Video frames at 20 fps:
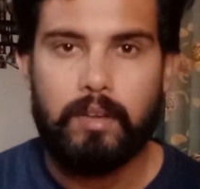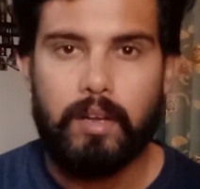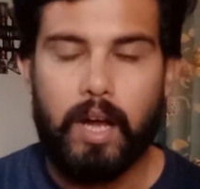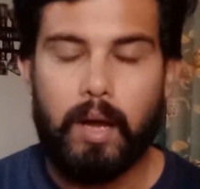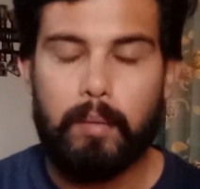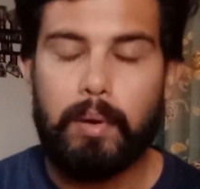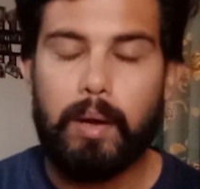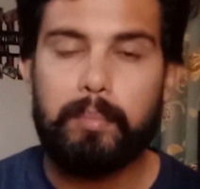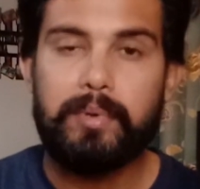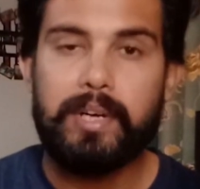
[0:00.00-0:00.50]

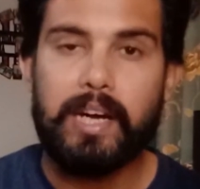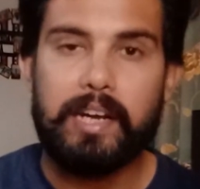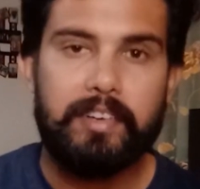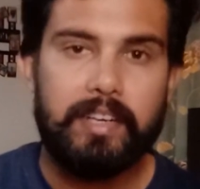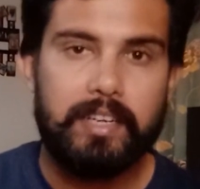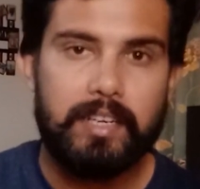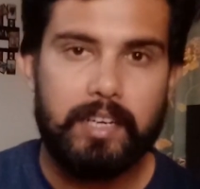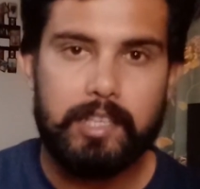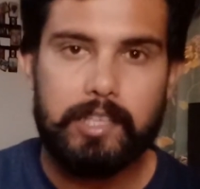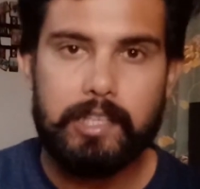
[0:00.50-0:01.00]
अब आप
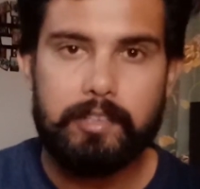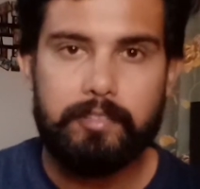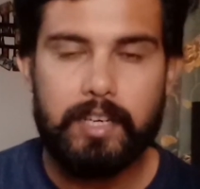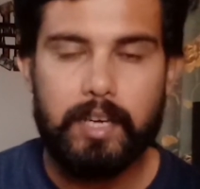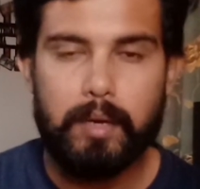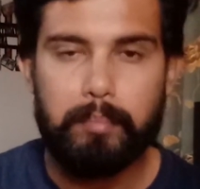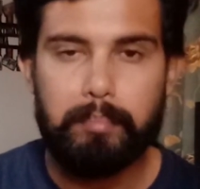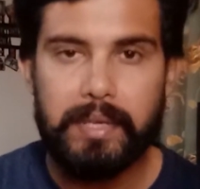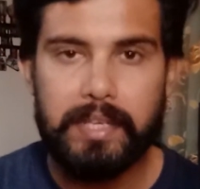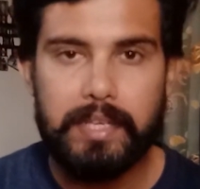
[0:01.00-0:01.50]
ड्राइविंग करते हुए
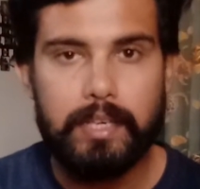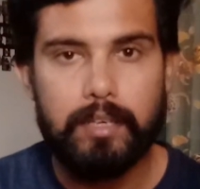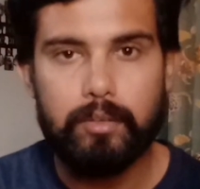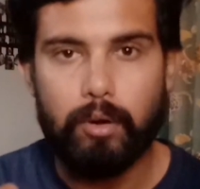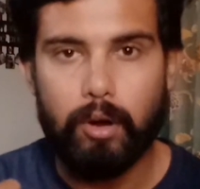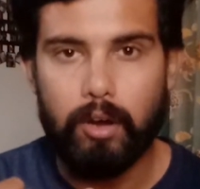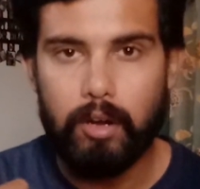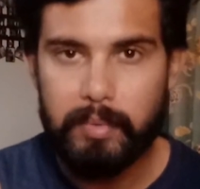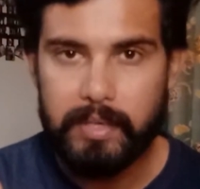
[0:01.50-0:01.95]
अम्मी की कॉल